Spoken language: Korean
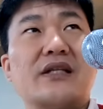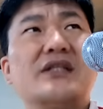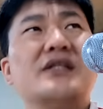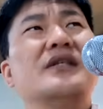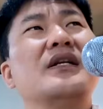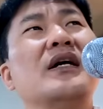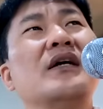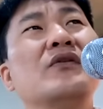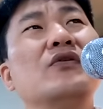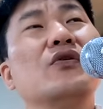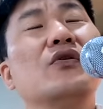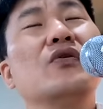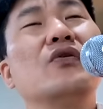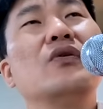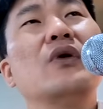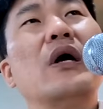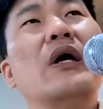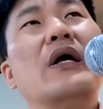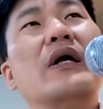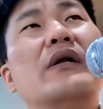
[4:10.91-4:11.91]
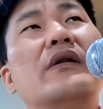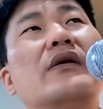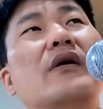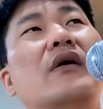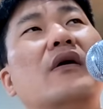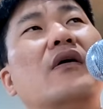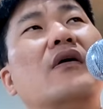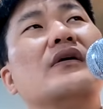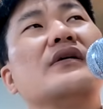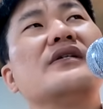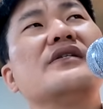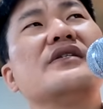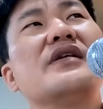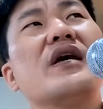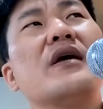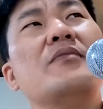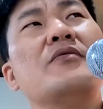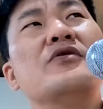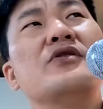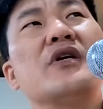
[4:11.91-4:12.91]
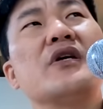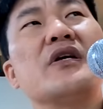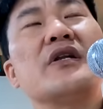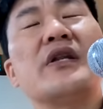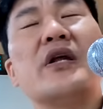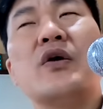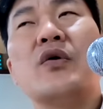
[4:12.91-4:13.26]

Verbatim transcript: 신앙도 더 그 세부적인